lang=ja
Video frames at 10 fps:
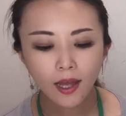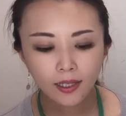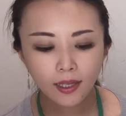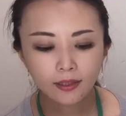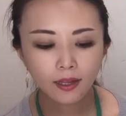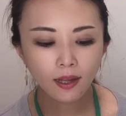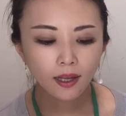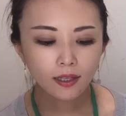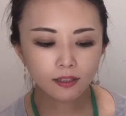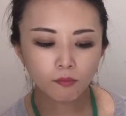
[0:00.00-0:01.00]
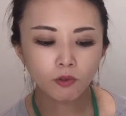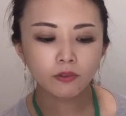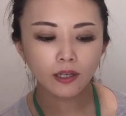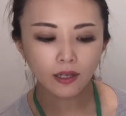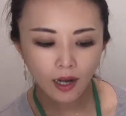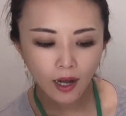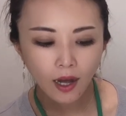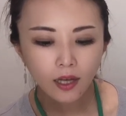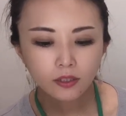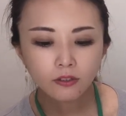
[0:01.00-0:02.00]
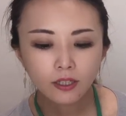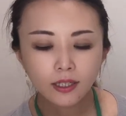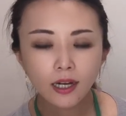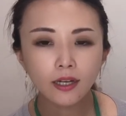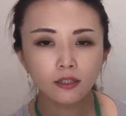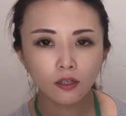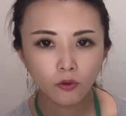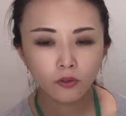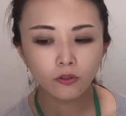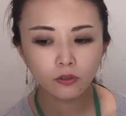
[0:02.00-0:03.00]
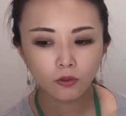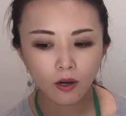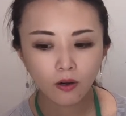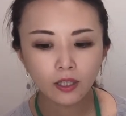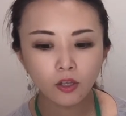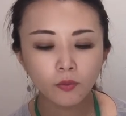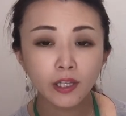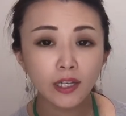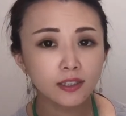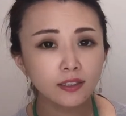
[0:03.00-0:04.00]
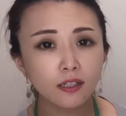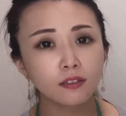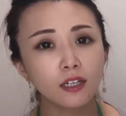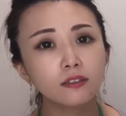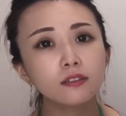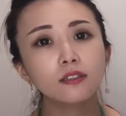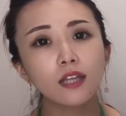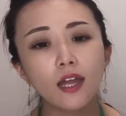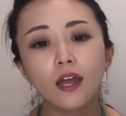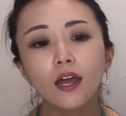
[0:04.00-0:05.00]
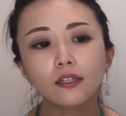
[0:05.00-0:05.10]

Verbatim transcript: やってきたもんだからそれにかけた労力とかお金を無駄にしたくなくって